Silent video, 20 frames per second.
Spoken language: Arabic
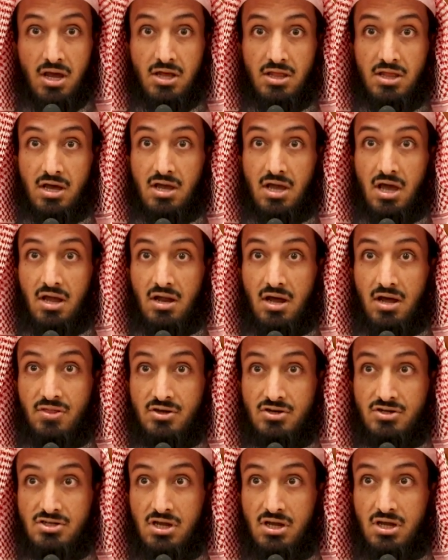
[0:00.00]
اذا كان
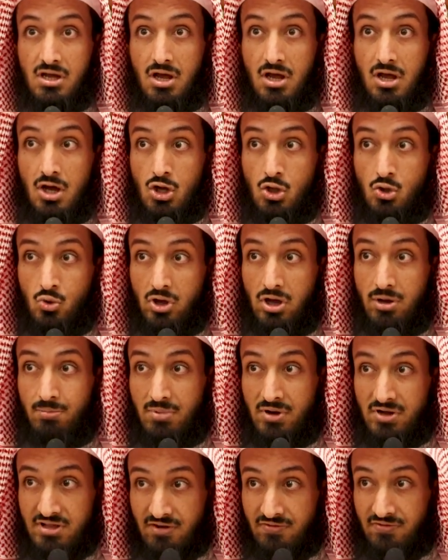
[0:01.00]
هذا الشيء
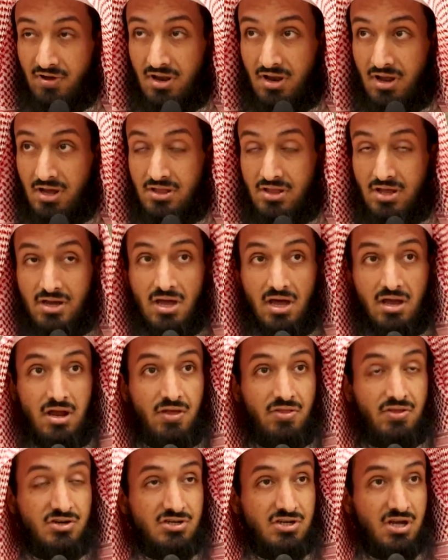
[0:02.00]
تحبه تفعله اذا كان
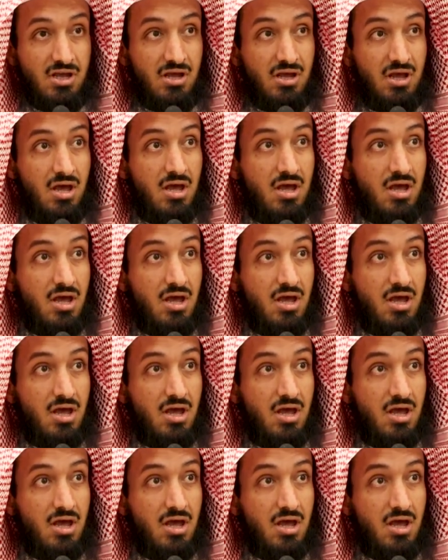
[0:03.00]
هذا الشيء